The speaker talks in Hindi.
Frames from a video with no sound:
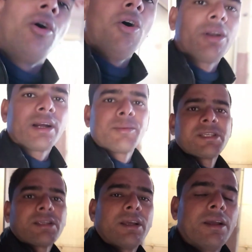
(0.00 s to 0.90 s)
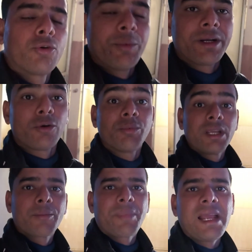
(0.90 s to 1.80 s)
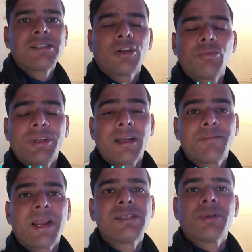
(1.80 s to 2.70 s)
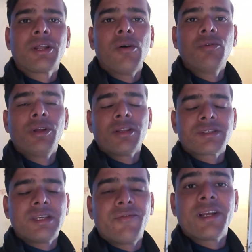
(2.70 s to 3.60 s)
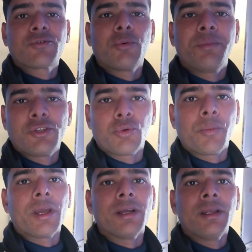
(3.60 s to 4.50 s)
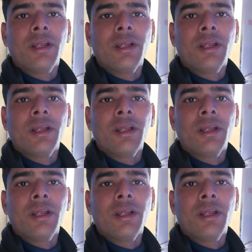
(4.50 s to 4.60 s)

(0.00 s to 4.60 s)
और अगर मैं इसे डोमेट्री रूम की अगर प्राइस करूँ यहाँ की प्राइस बताऊँ तो सिर्फ एक सौ बीस रुपया